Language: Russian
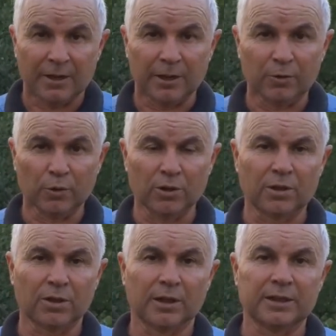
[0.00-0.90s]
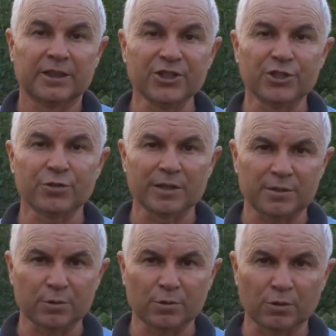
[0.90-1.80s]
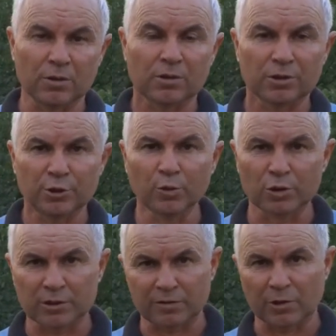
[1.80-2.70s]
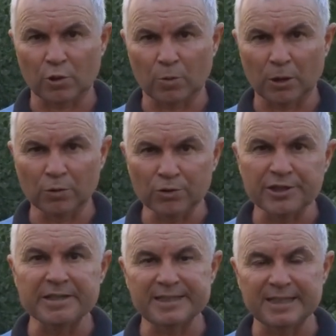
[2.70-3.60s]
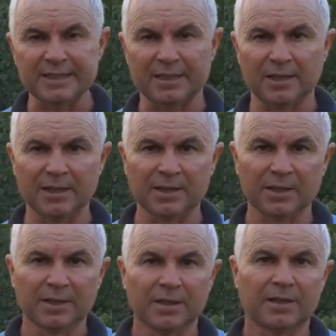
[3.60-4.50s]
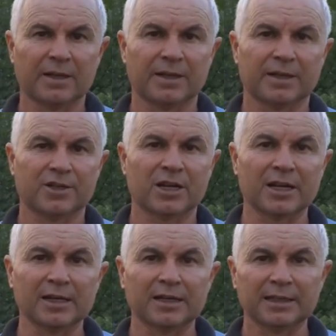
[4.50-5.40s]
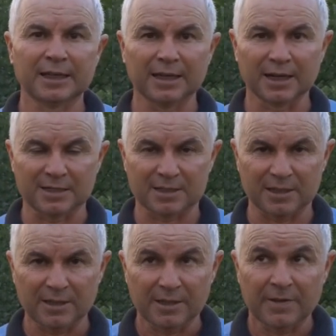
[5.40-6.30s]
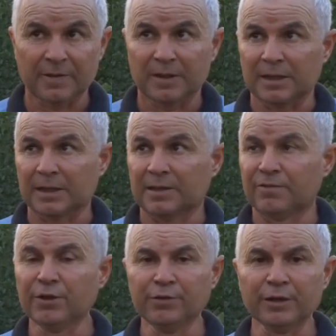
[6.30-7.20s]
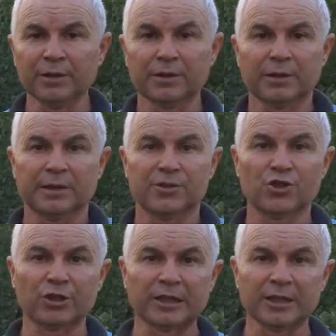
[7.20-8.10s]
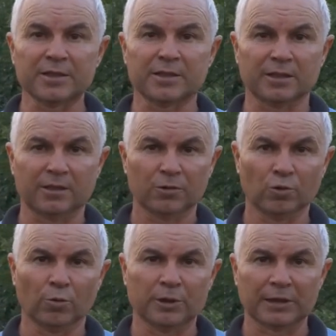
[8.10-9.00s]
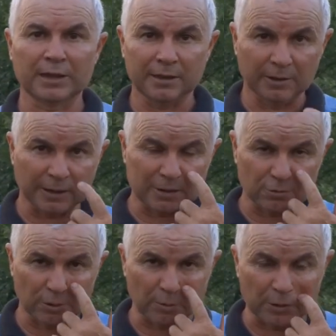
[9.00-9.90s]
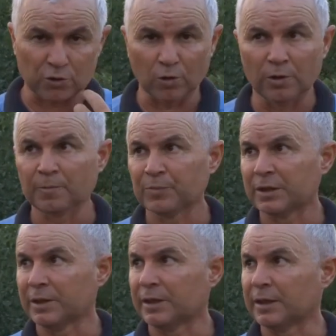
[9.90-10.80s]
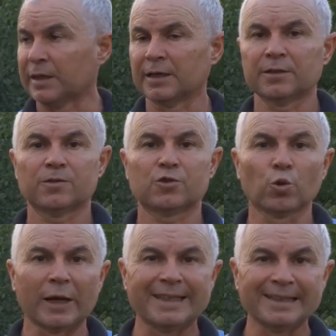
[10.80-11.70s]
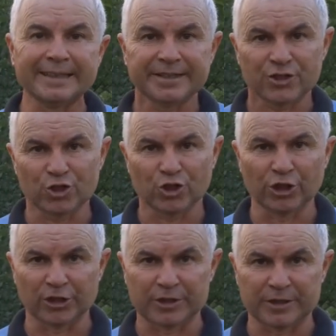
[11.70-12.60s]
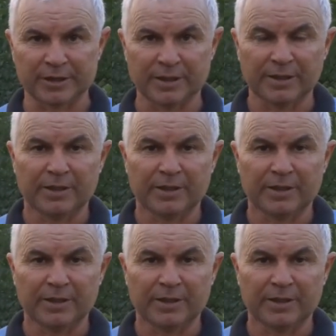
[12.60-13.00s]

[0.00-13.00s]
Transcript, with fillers: И вот в 1892 году, через 10 лет, Шарль де Грассе вывел 14 номер, да, и отсюда пошло 101.14. А,